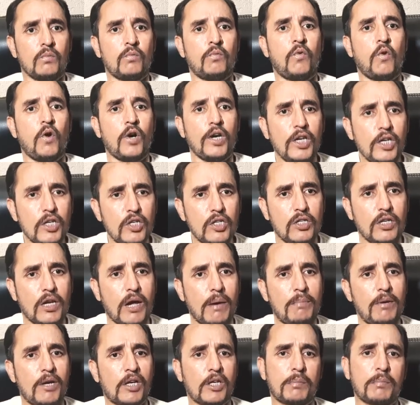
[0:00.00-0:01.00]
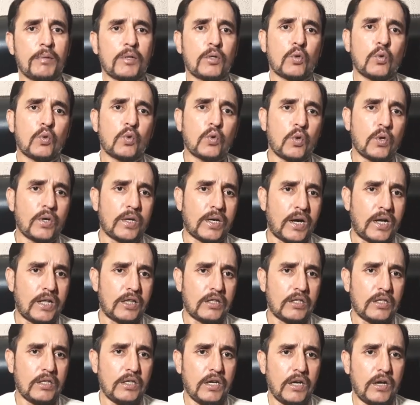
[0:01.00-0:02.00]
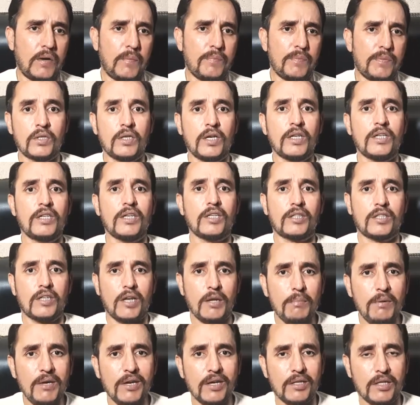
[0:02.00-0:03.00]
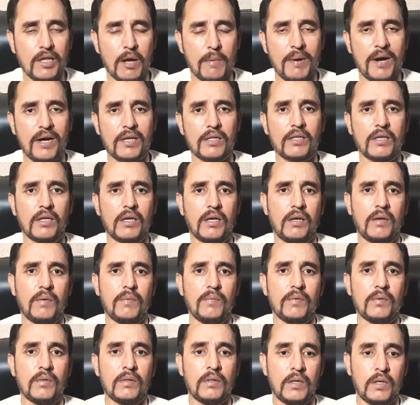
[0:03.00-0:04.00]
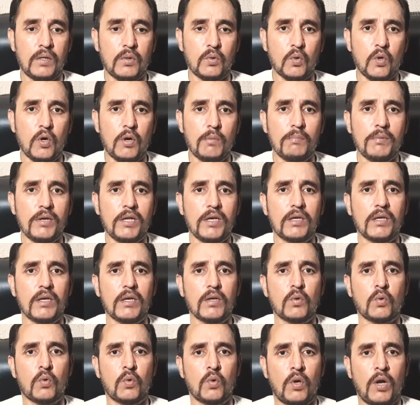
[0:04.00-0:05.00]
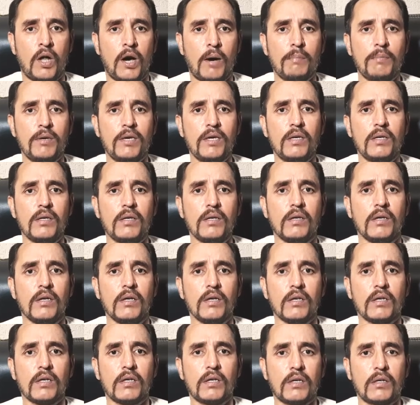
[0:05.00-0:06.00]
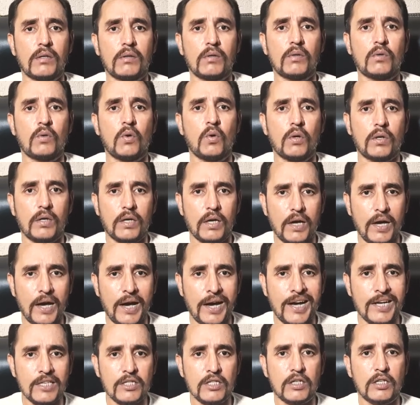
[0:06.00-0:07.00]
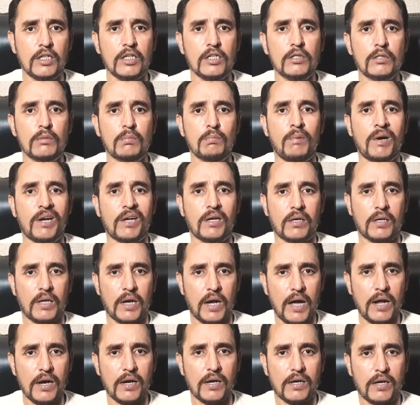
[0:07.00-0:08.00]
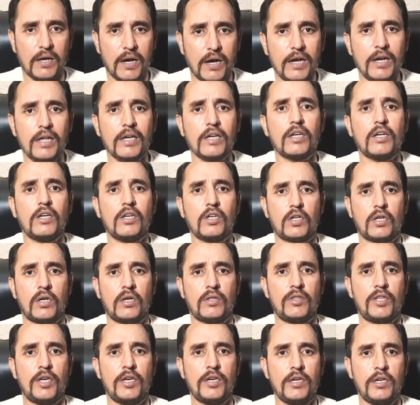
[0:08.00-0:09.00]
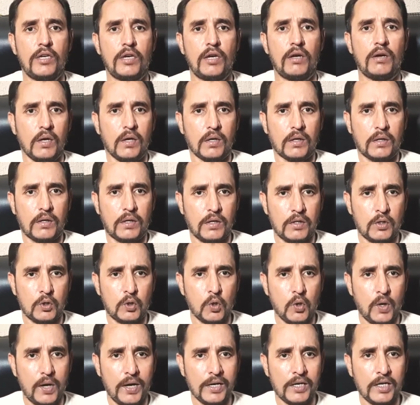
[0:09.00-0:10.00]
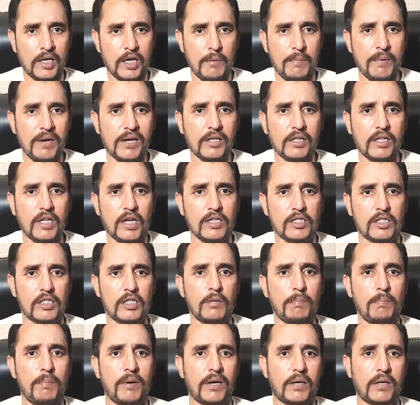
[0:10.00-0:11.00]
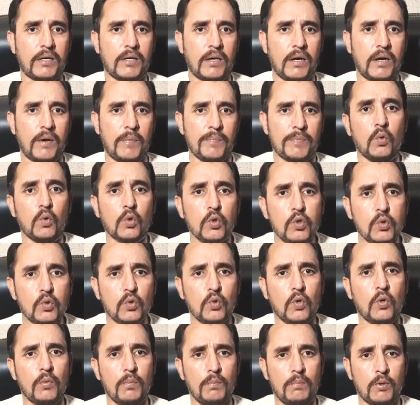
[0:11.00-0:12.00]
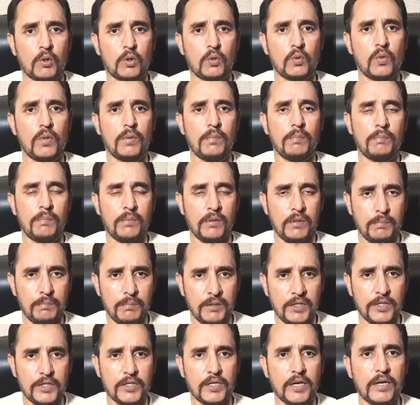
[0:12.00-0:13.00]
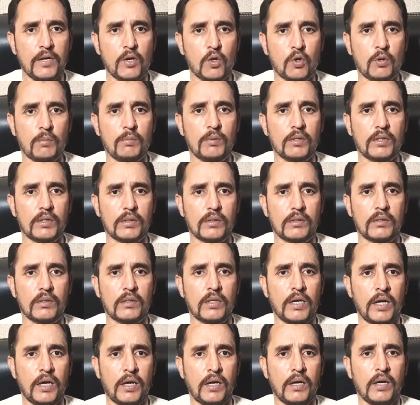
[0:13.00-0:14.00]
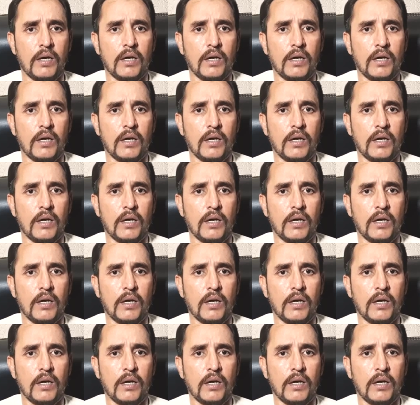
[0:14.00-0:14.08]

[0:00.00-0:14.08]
वही स्टैब्लिशमेंट उनको निकालती है ये जितने भी इकदाम हैं ये तो अमरीकी ग़ुलामी को के एज इट इज़ बरकरार रहने की निशानदेही है कि जो एग्रीमेंट था सी पैक का उसको मौजूद पी टी आई हुकूमत ने